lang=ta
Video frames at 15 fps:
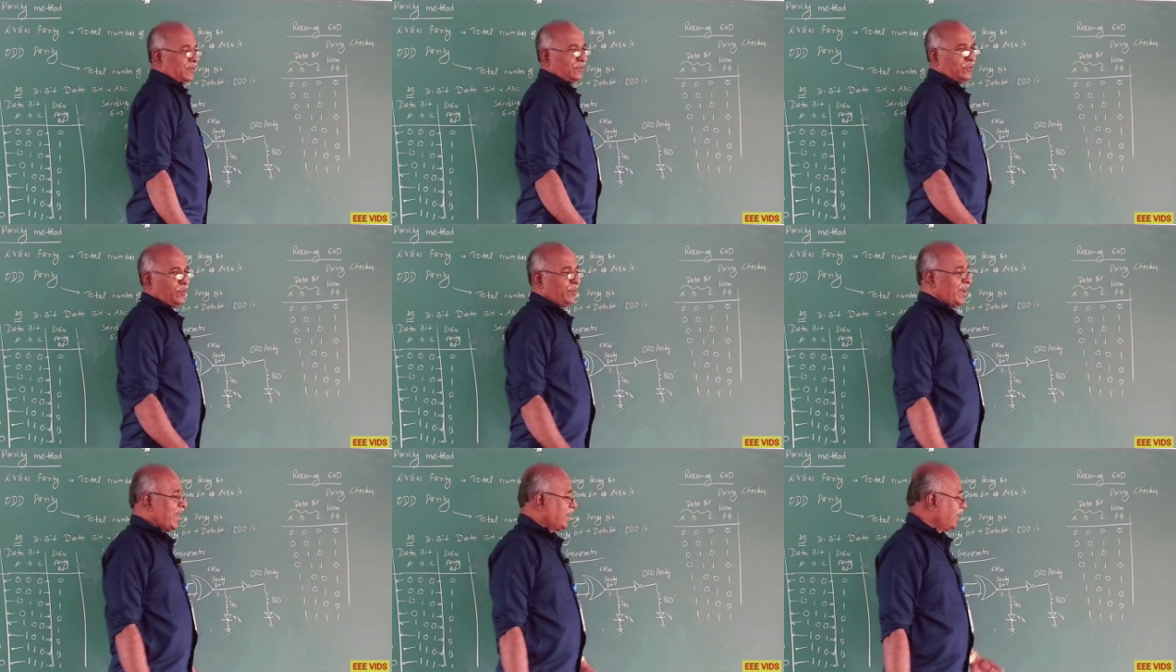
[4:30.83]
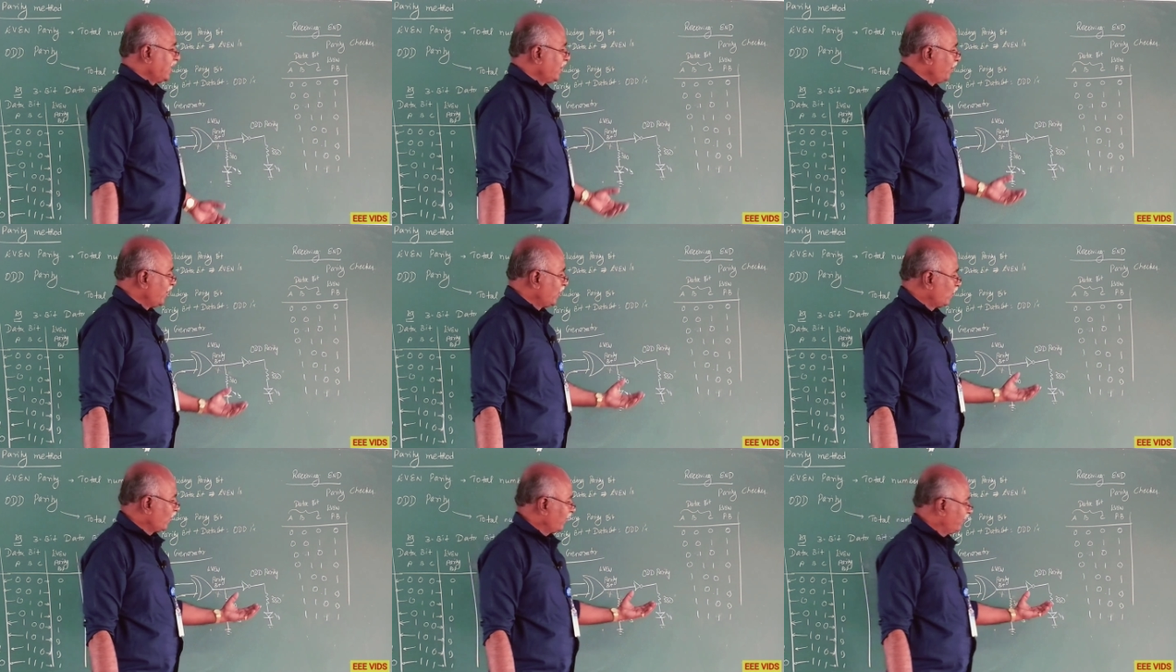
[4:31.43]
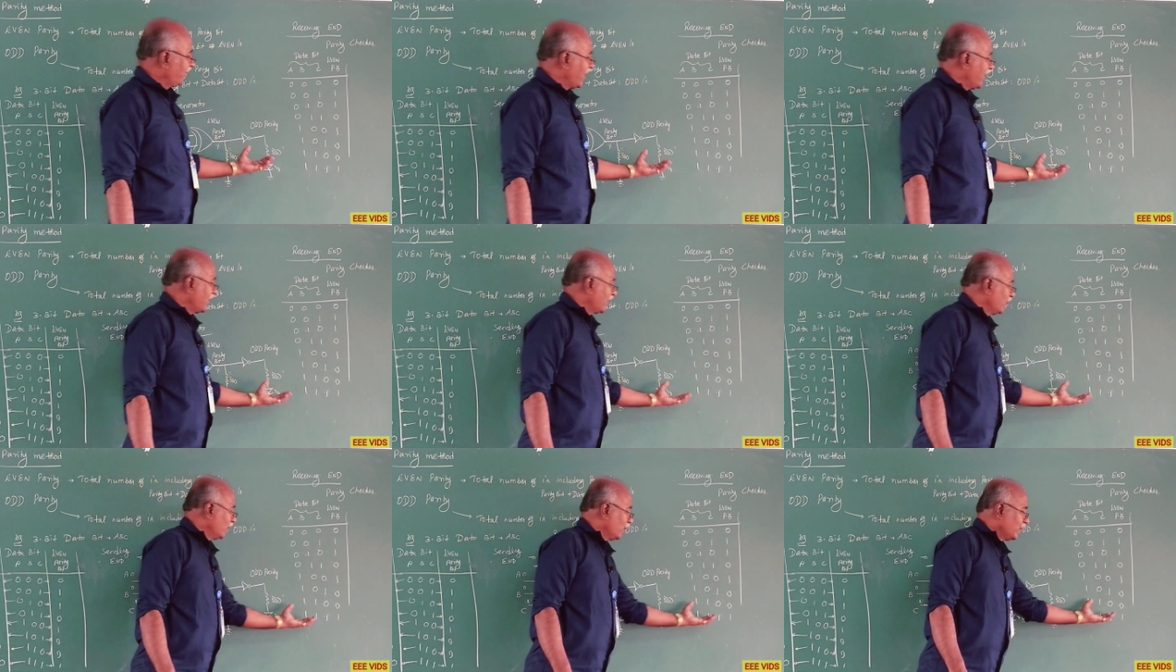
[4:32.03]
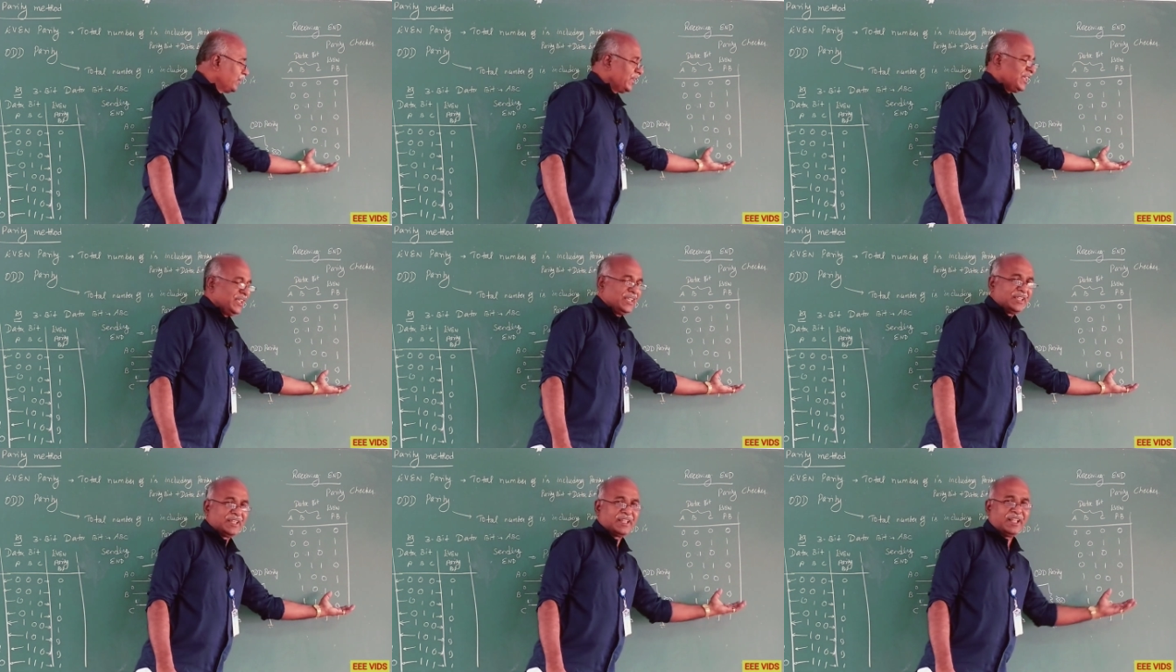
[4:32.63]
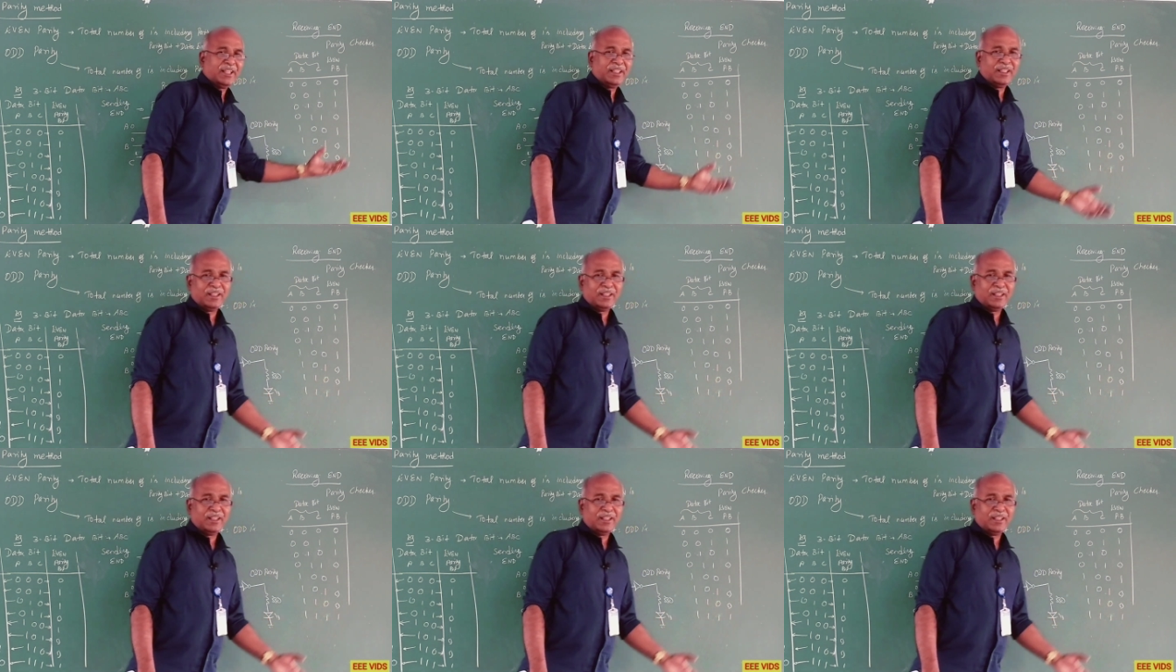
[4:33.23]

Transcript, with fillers: ஸோ பேரிட்டி பிட்டோடு சேர்க்கும் போது இங்கே